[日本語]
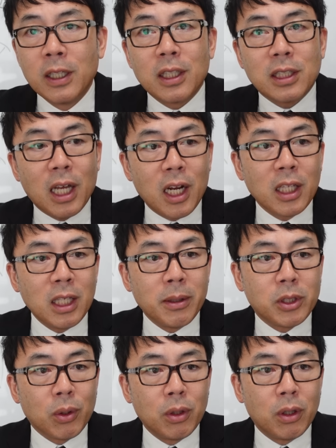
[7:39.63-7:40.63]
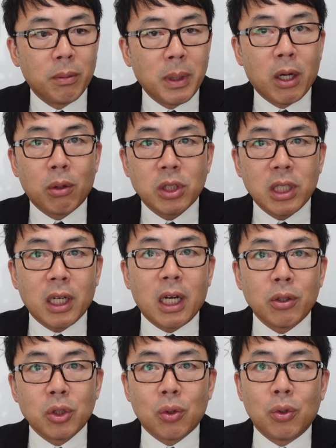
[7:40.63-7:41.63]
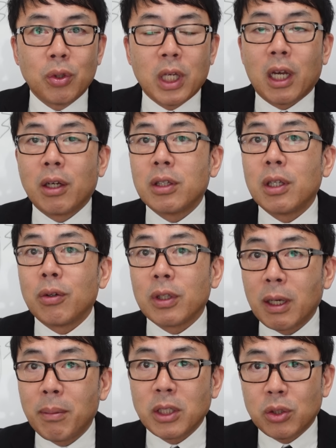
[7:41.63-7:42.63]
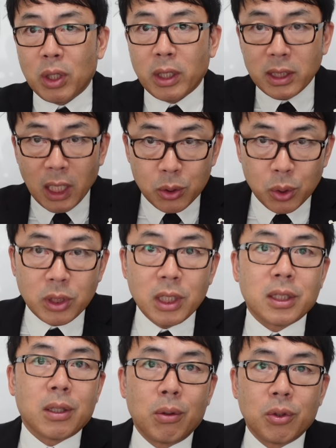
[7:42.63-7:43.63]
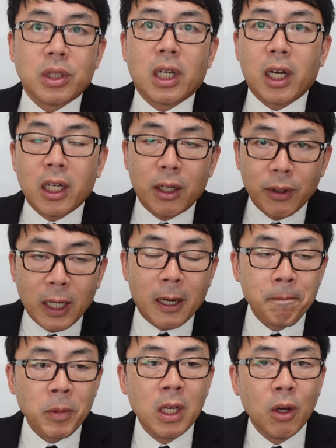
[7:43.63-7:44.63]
で、さらに、その、まあ、ロシア側の情報源が言ってるようにね、まあ、ちょっと錯綜してるんですけど、ロシア側は、